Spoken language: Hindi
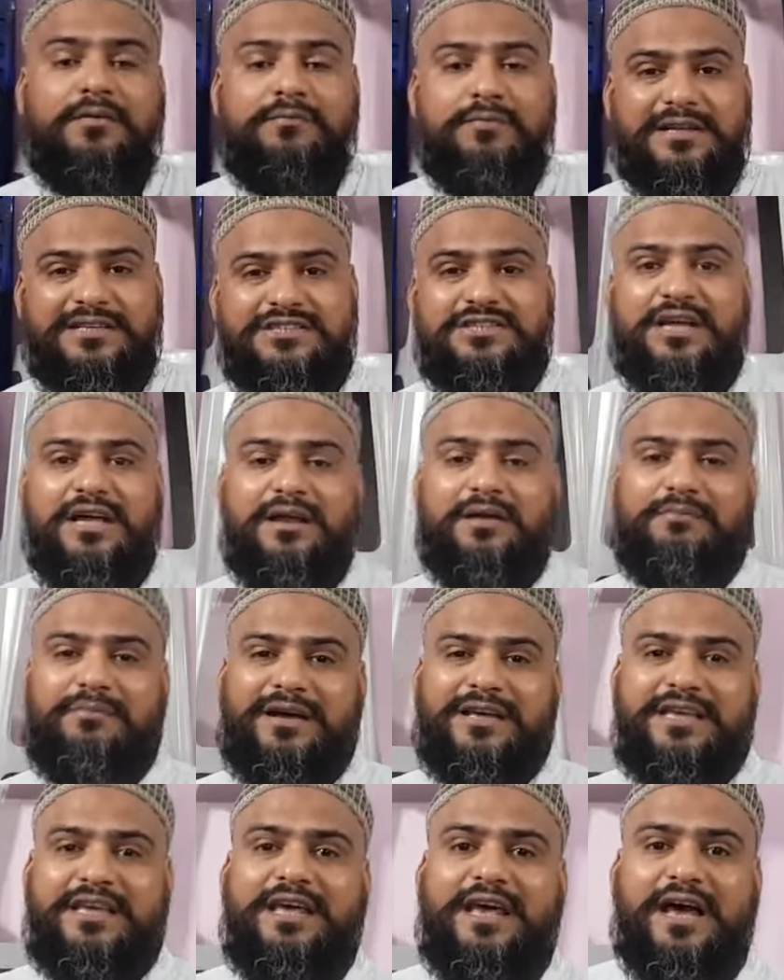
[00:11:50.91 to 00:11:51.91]
मच्छर
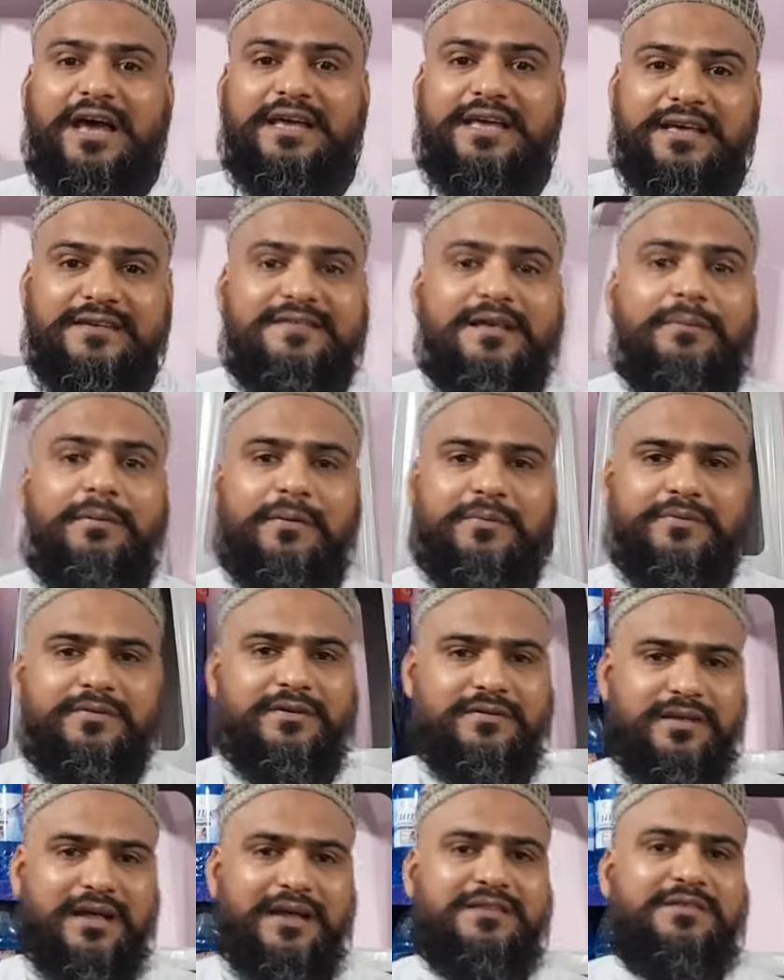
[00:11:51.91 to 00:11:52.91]
मक्खियाँ ये सब अभी
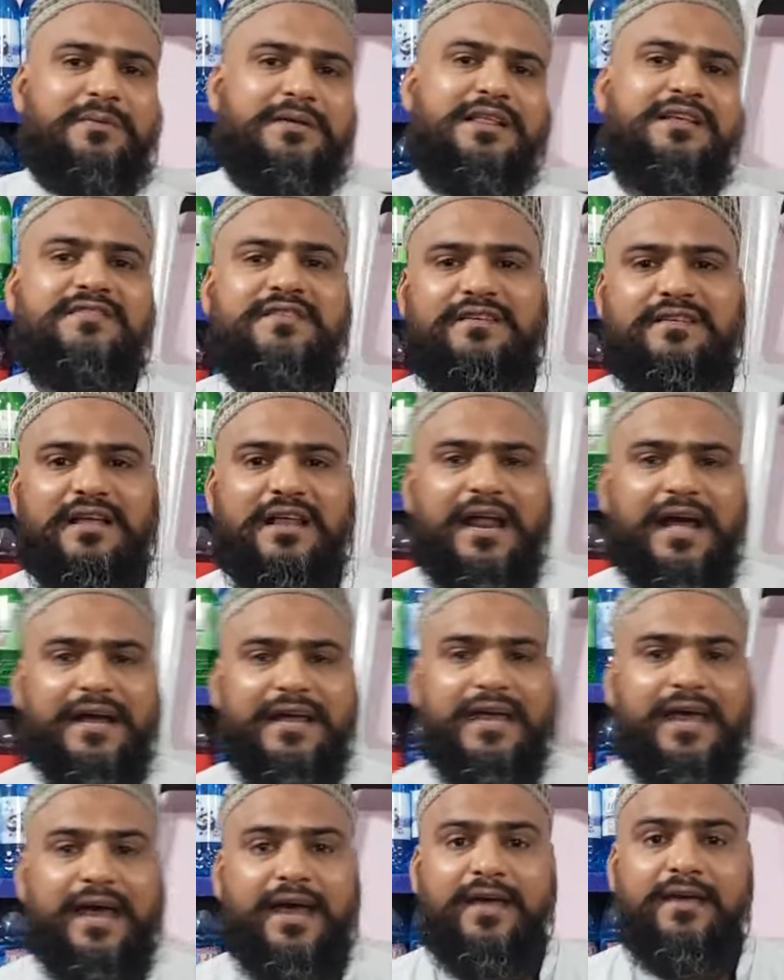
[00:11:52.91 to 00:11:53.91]
ज़्यादा सीज़न आ
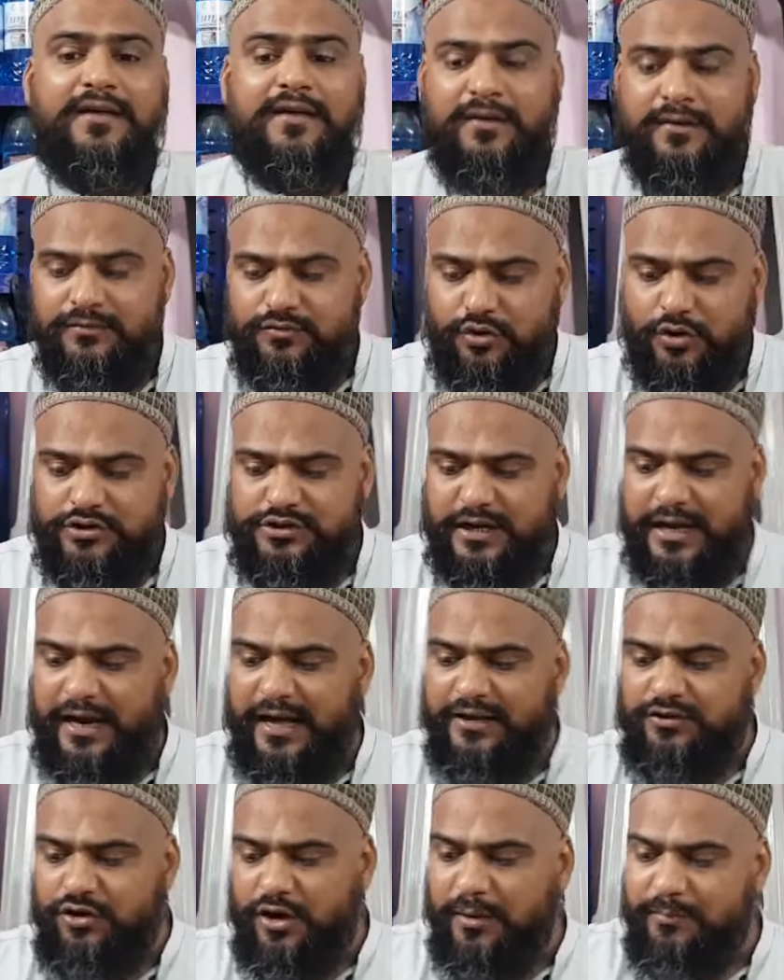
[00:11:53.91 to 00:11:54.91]
गया है जी जी तो
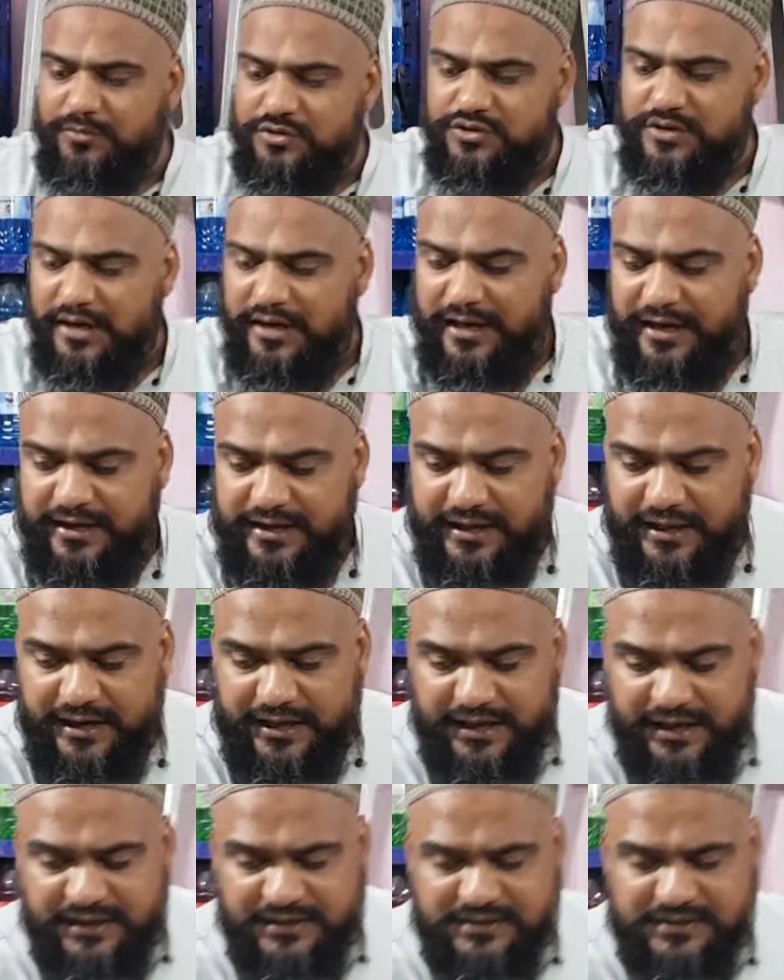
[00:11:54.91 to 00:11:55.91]
चले तो हम उसके लिए
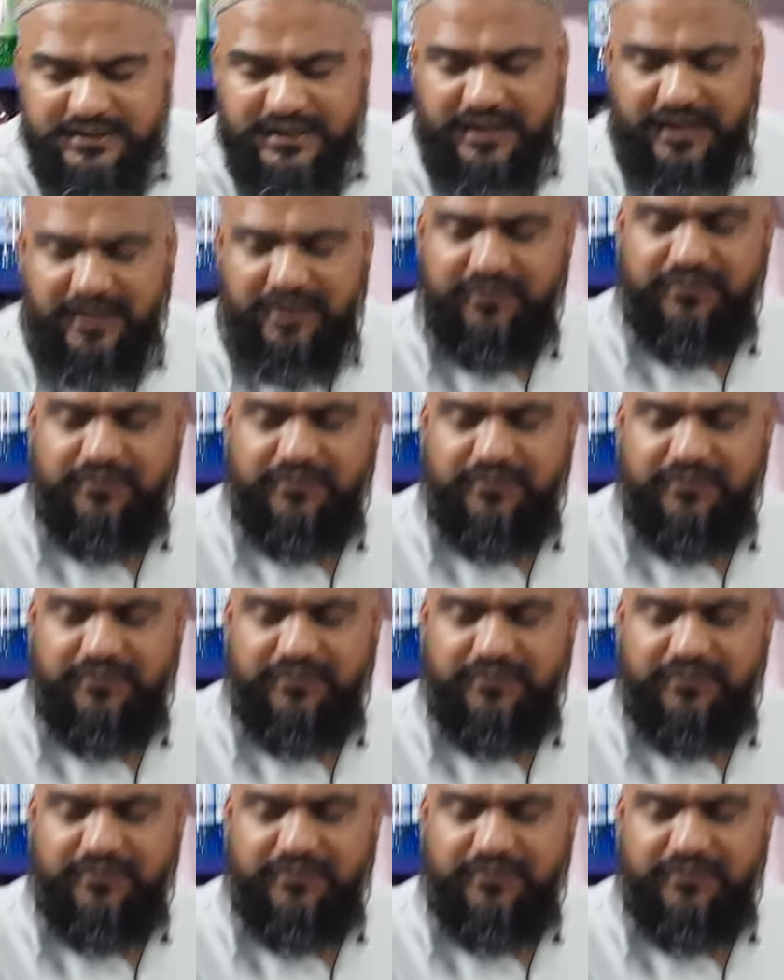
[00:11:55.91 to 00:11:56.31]
ग्रीन्स की